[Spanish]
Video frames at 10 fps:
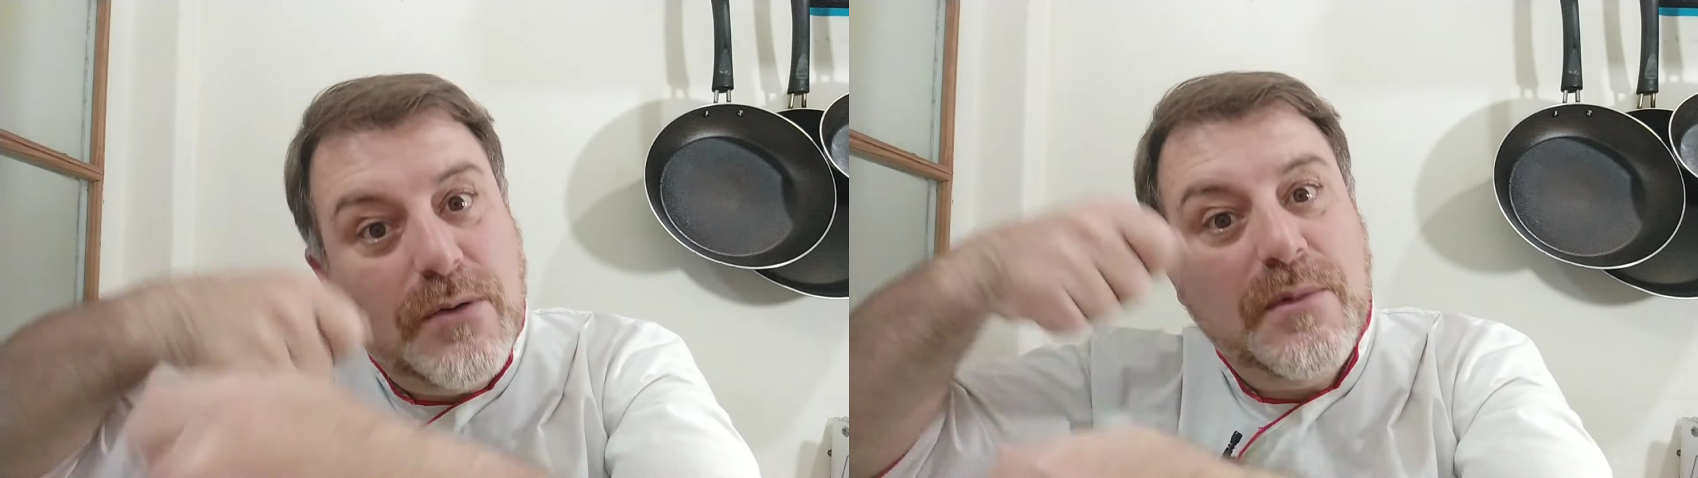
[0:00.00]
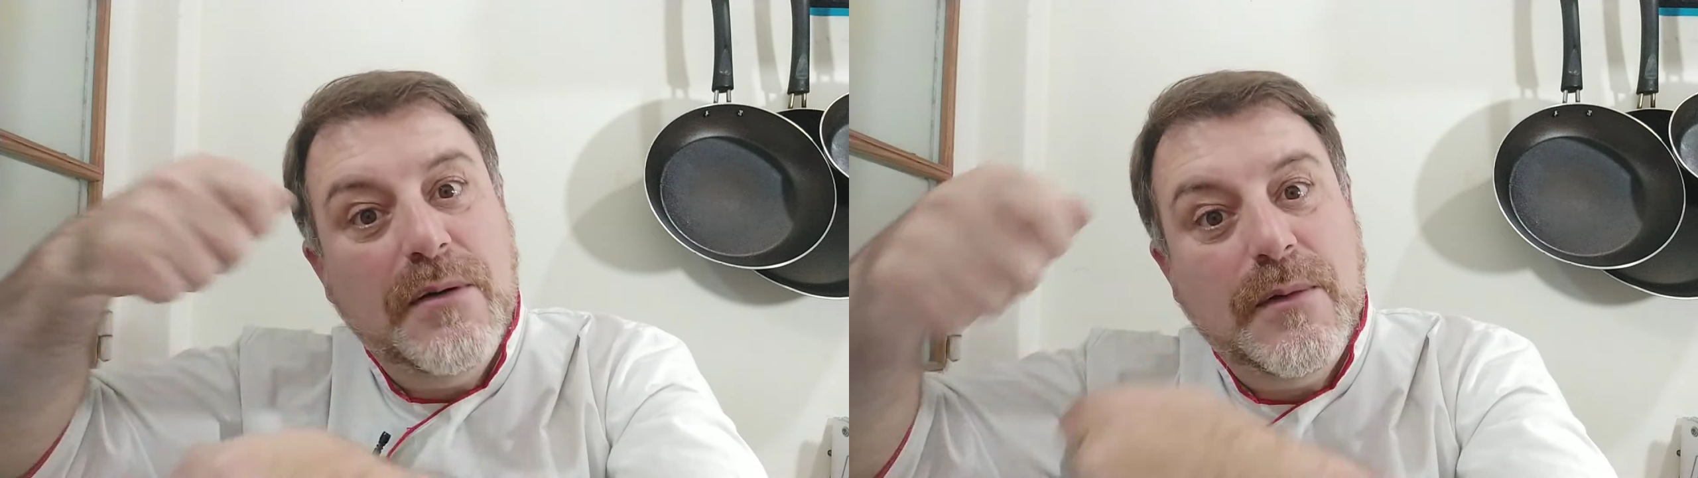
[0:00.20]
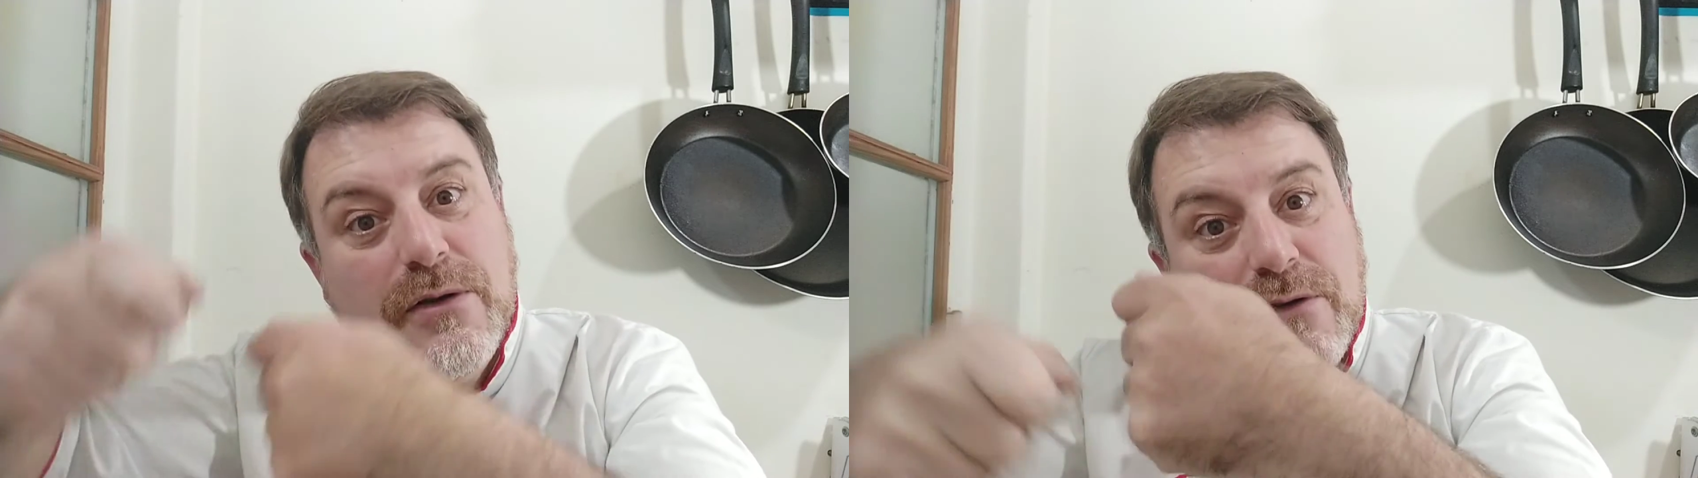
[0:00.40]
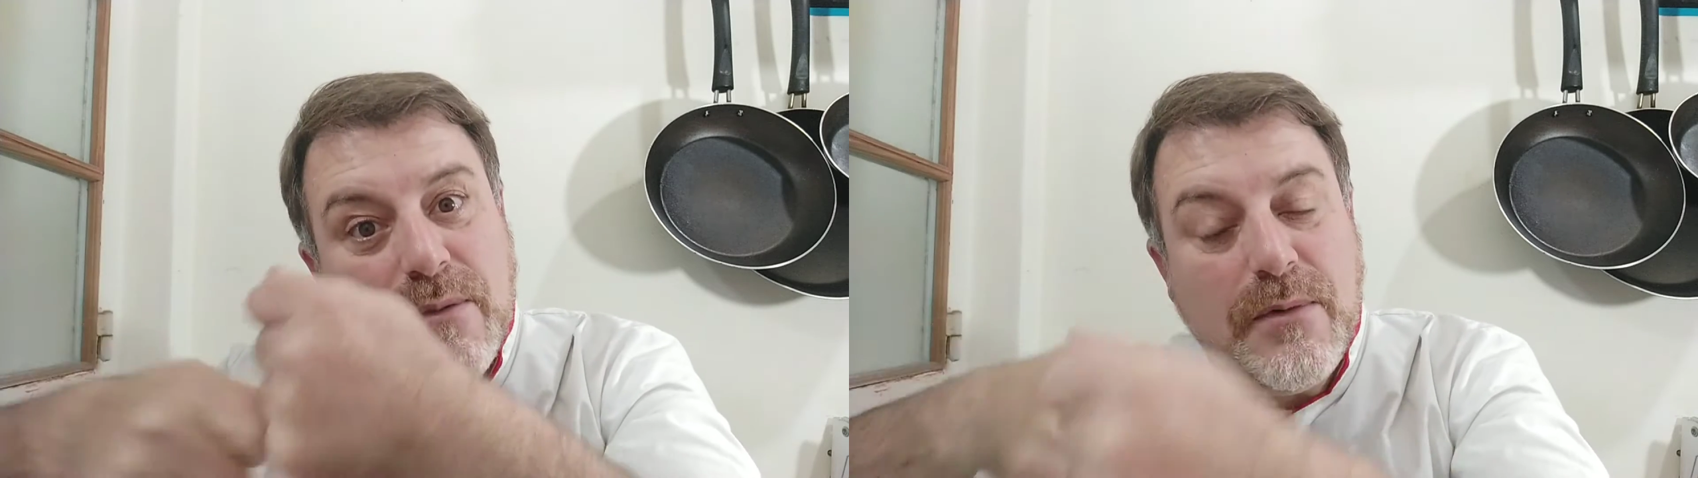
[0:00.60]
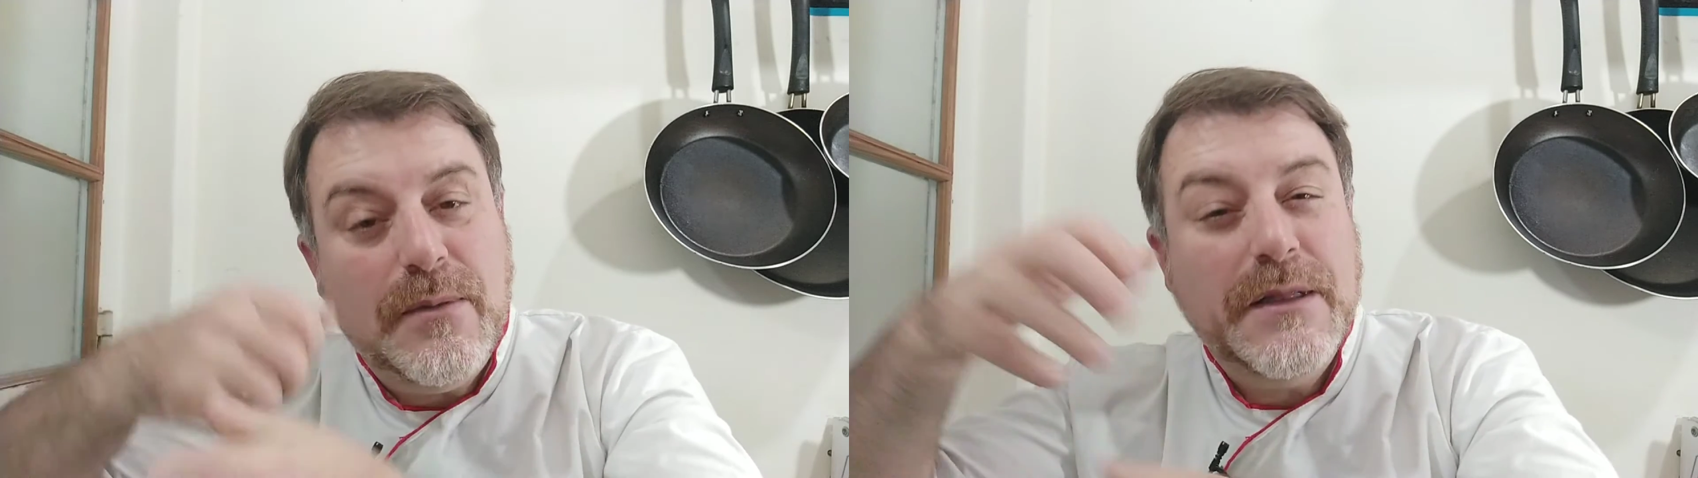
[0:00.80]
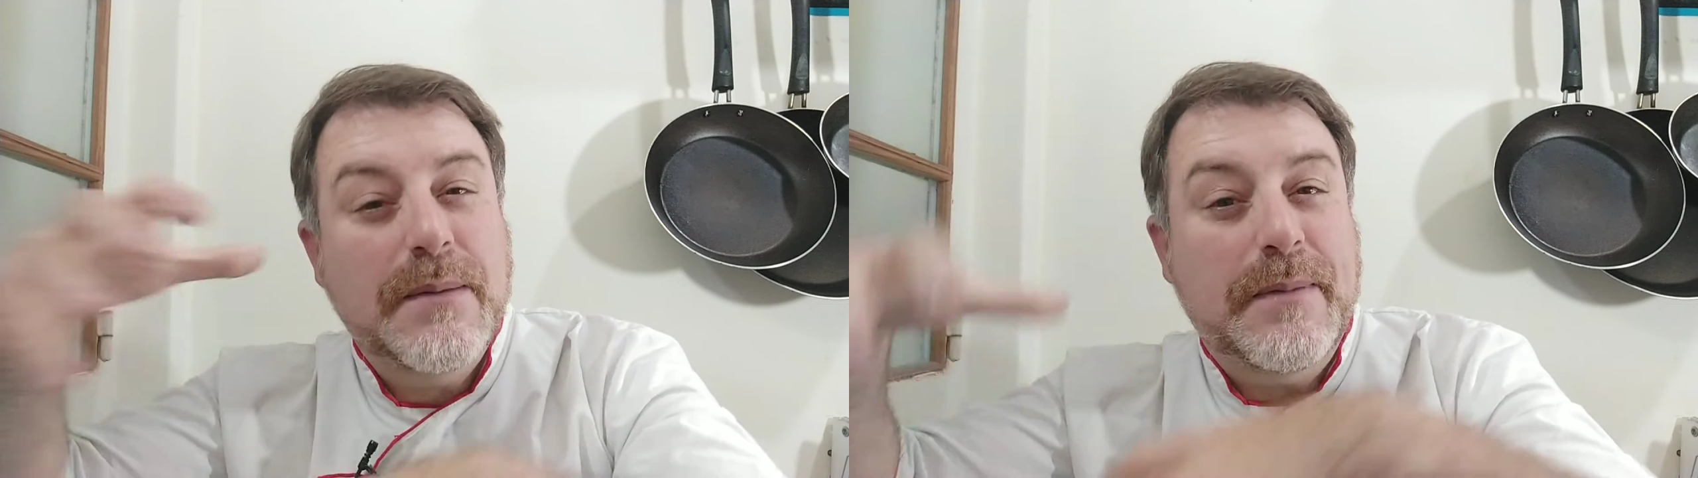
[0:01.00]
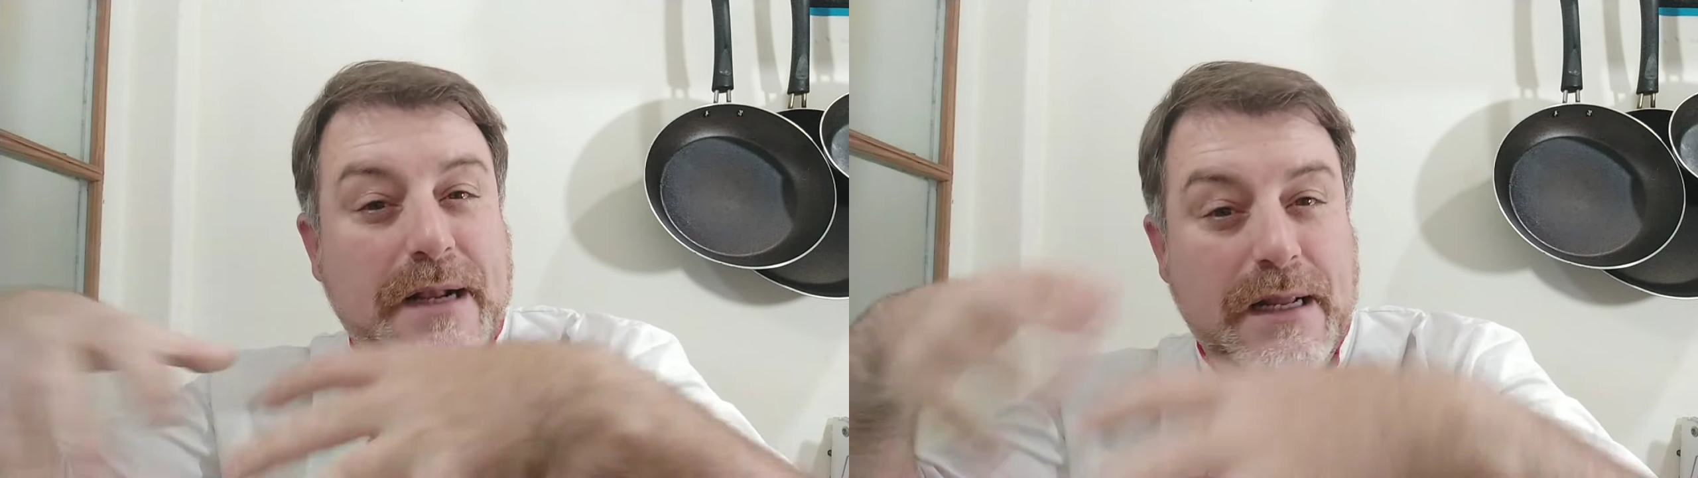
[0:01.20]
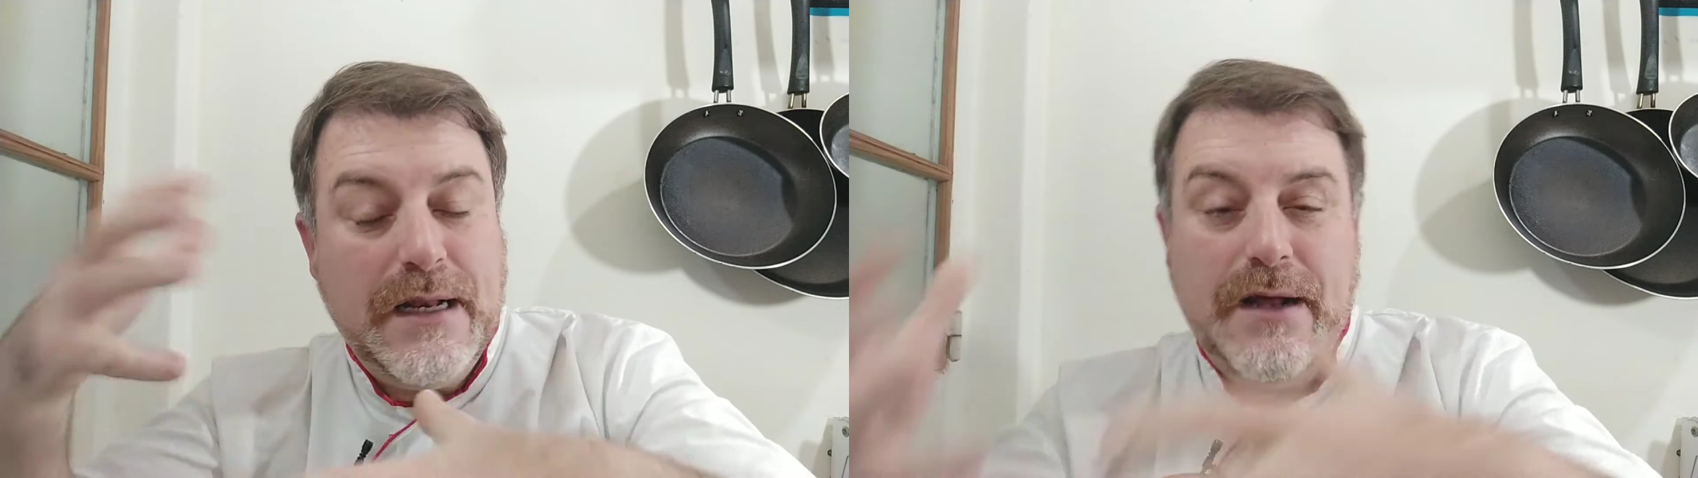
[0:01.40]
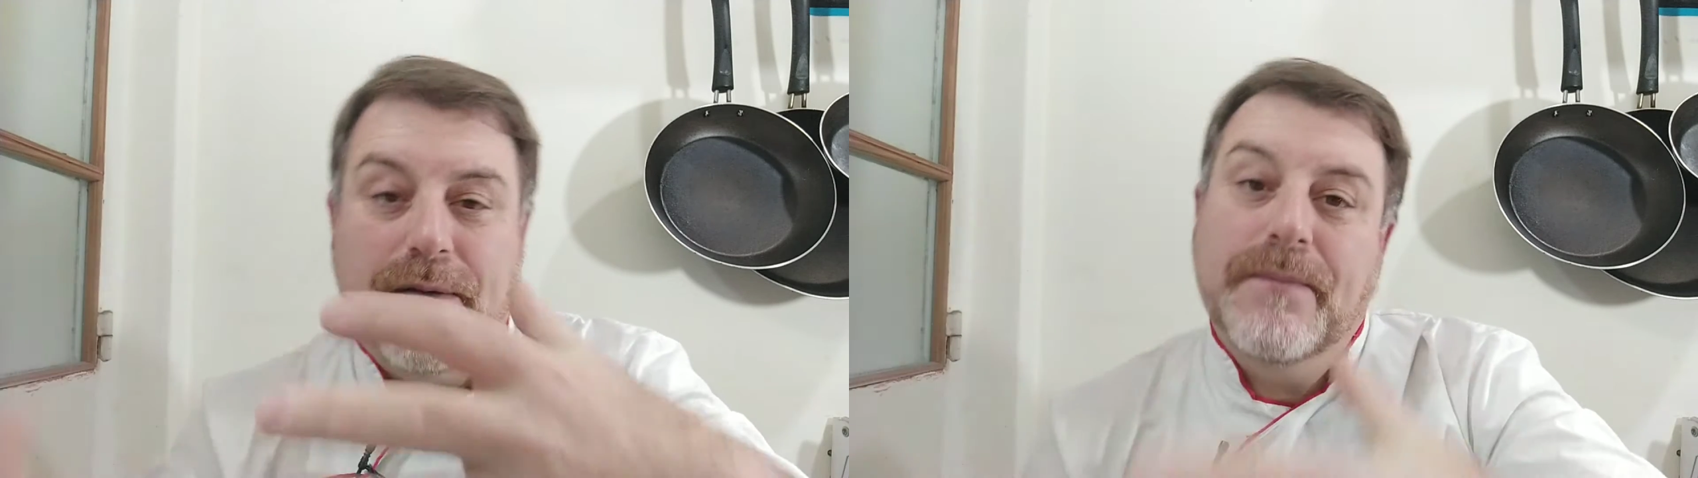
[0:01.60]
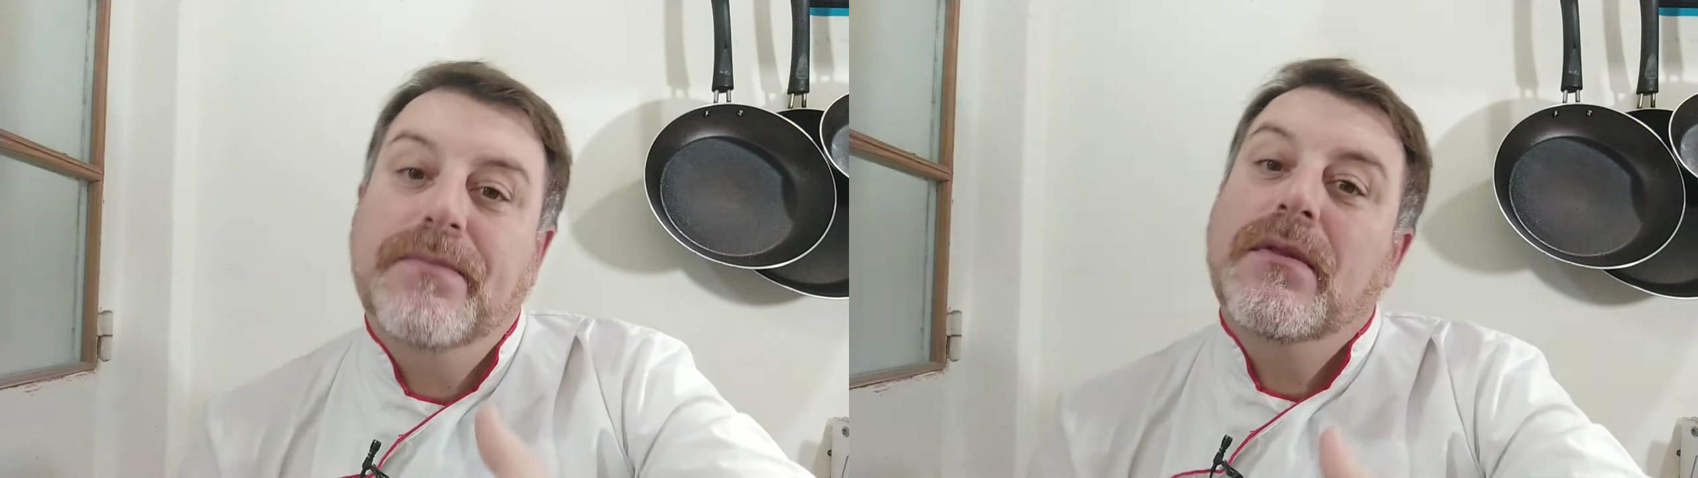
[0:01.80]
como movimientos envolventes para airear.